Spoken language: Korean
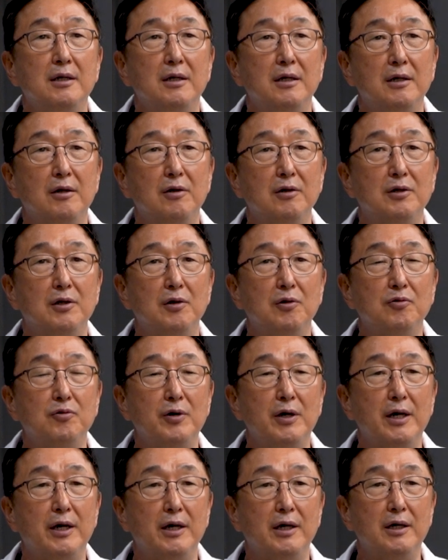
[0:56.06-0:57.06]
이럴
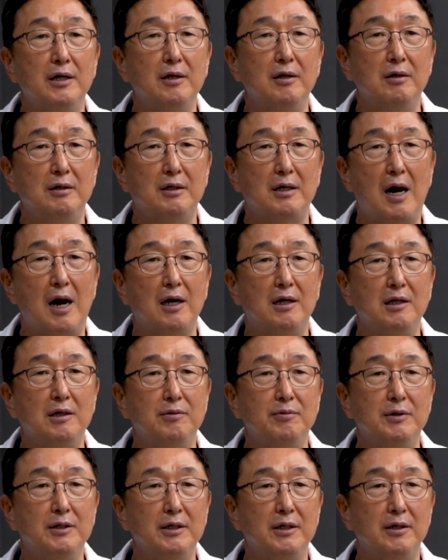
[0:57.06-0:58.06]
경우에
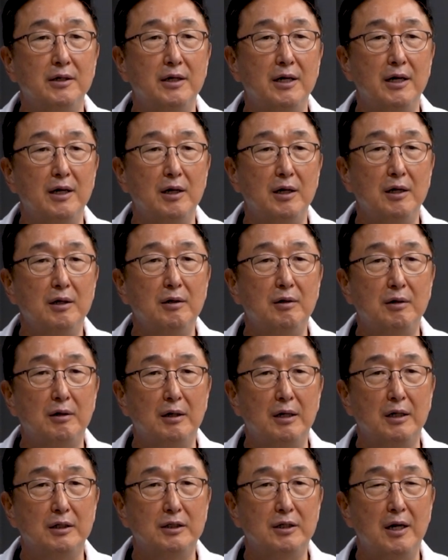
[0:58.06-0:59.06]
가끔은 이렇게
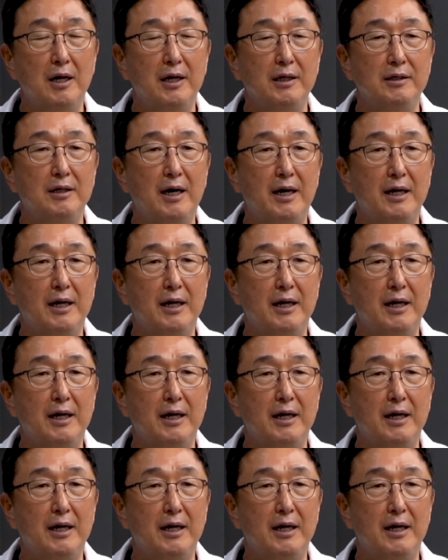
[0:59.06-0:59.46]
어, 슬라이드